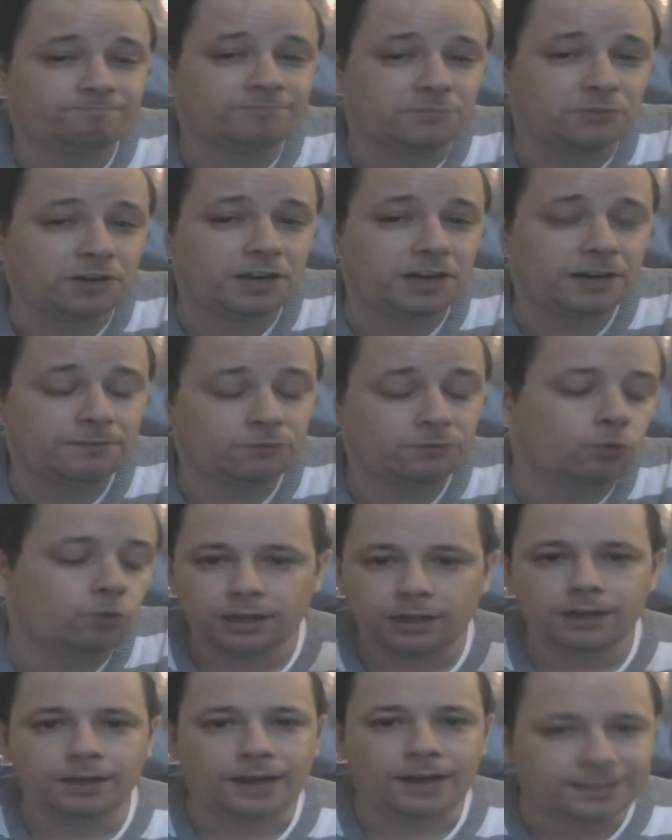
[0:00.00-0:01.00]
Voilà.
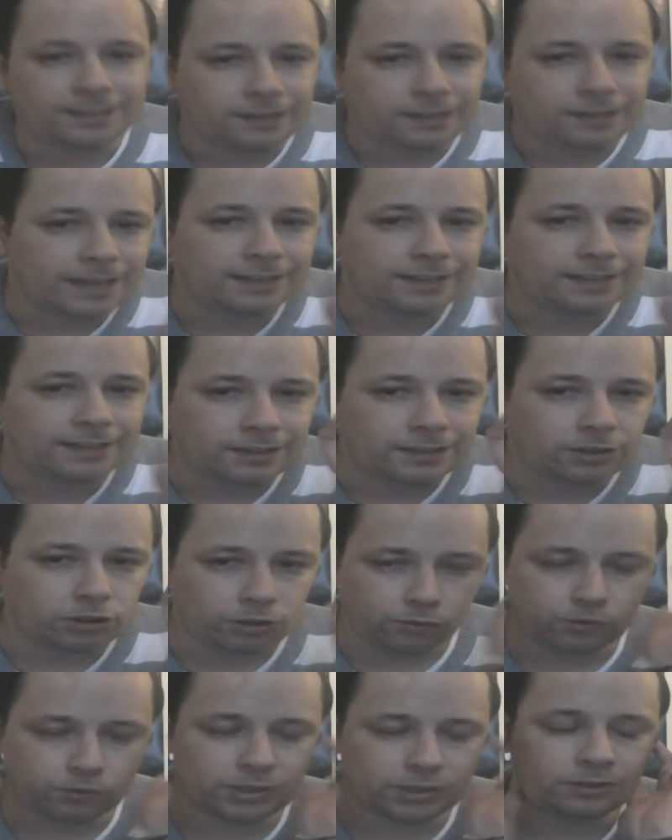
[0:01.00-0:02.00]
Donc, attendez, attendez. Je
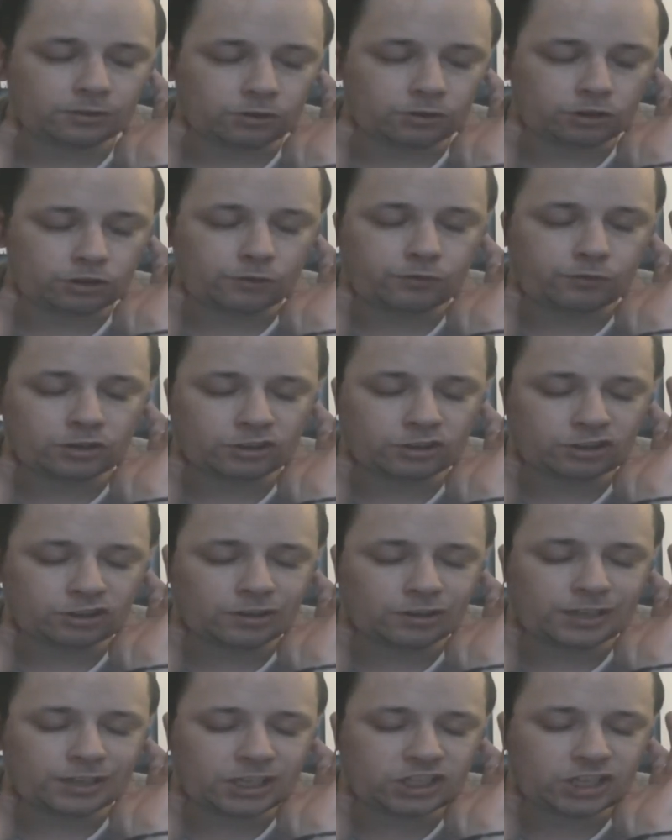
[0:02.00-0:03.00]
vous, je vous entends
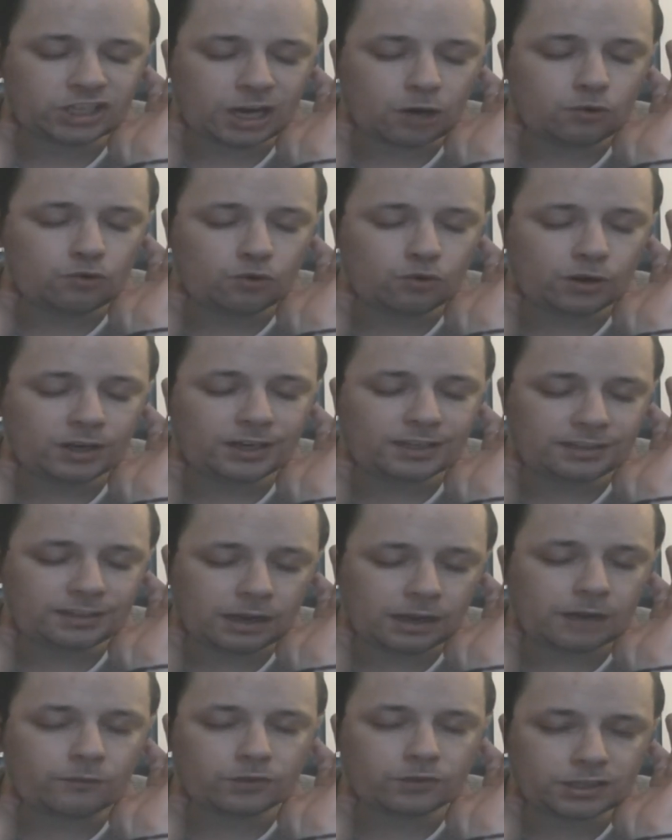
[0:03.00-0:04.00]
déjà hurler
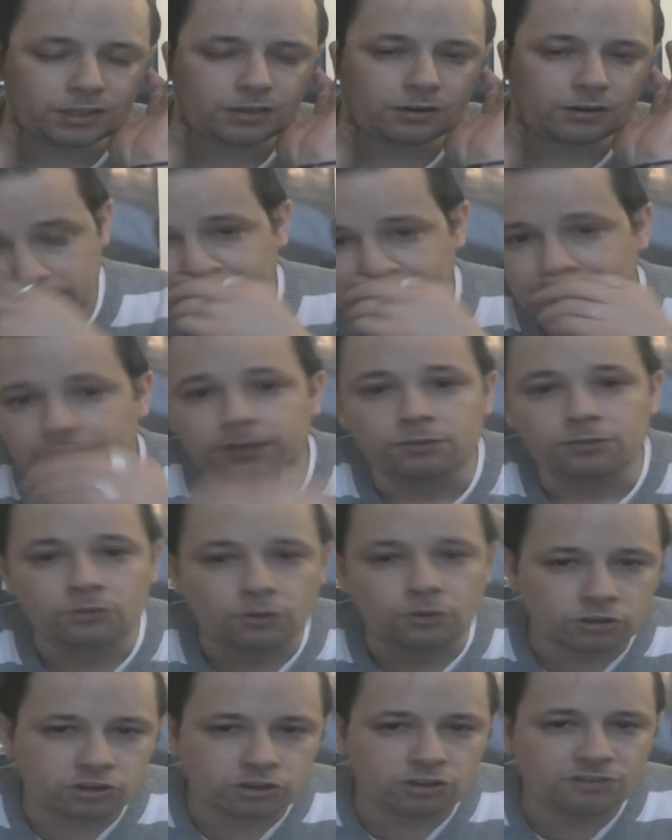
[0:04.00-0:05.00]
derrière vos écrans.
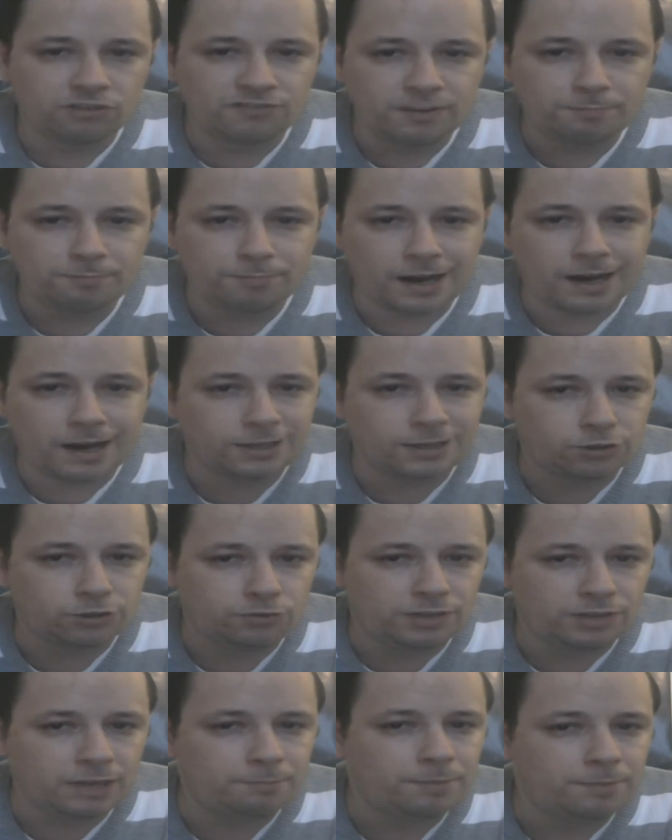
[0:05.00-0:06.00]
Non, je ne vais pas
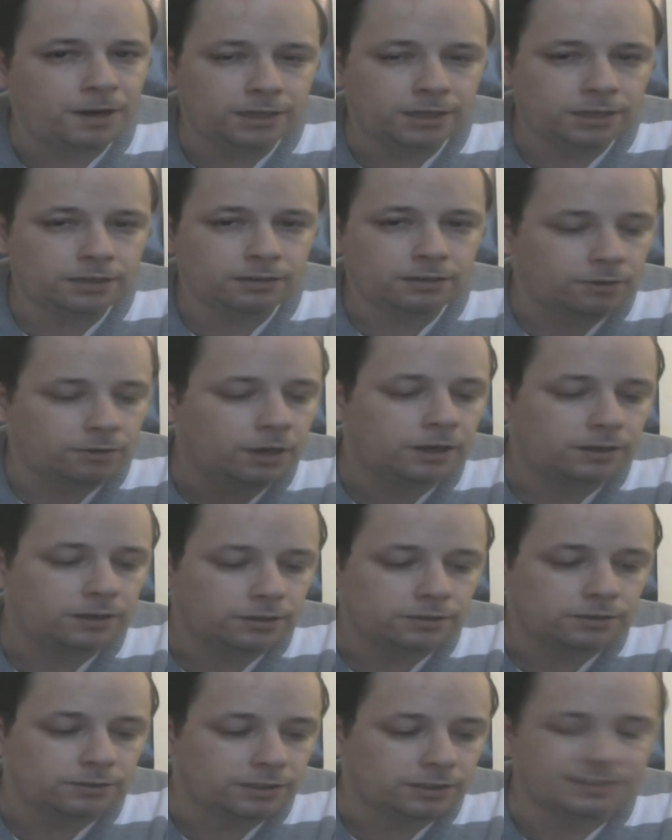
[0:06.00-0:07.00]
insulter Paris. Voilà.
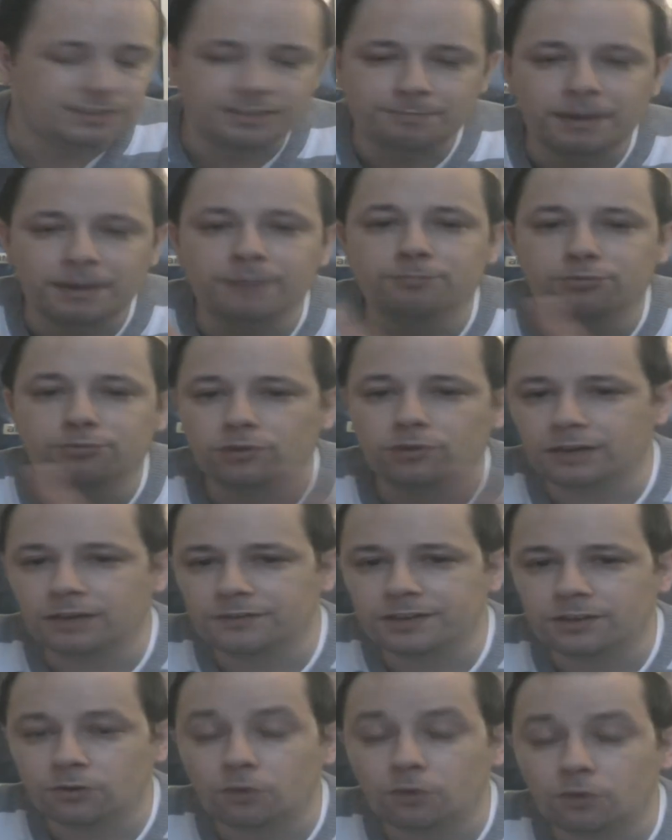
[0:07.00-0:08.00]
Ce n'est pas le but de la
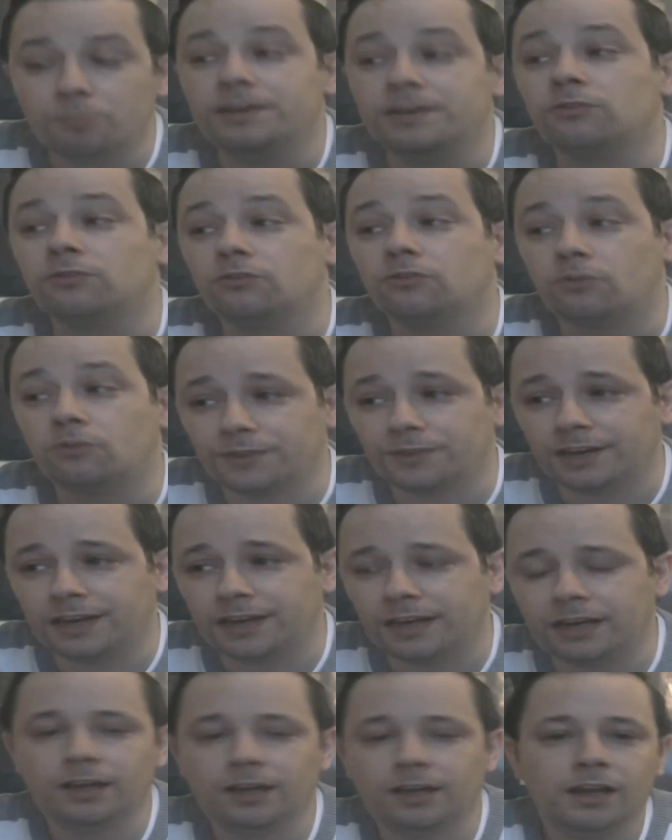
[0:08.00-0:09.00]
vidéo. Bien au contraire.